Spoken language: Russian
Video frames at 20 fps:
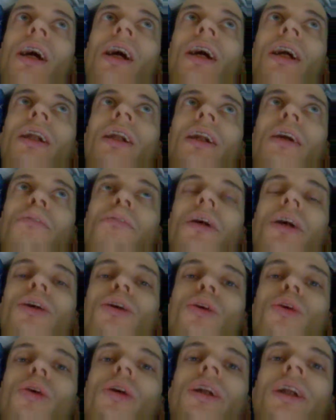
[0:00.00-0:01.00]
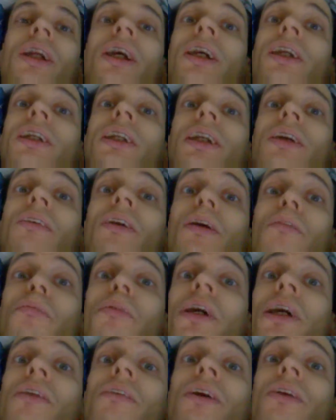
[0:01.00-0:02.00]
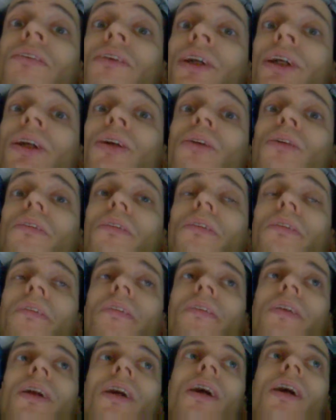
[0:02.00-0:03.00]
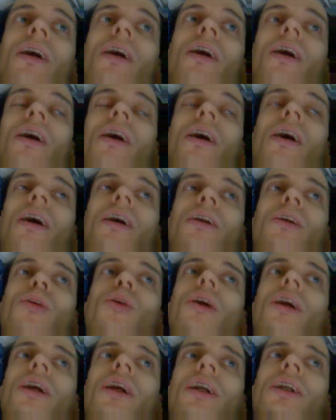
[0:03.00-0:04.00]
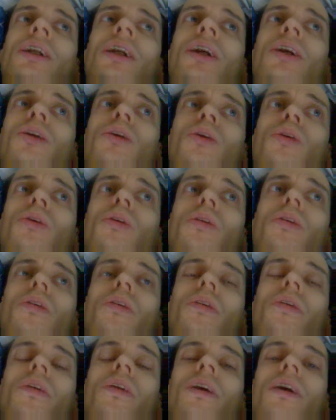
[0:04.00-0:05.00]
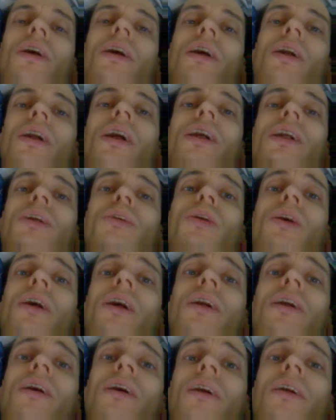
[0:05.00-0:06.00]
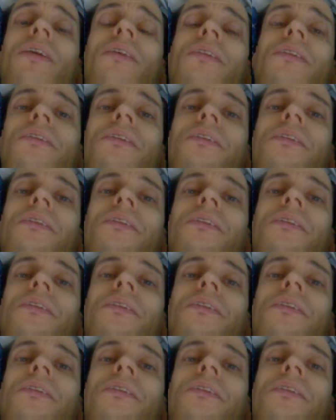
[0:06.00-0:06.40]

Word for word: Это мое тестовое первое видео, которое я залью на свой канал.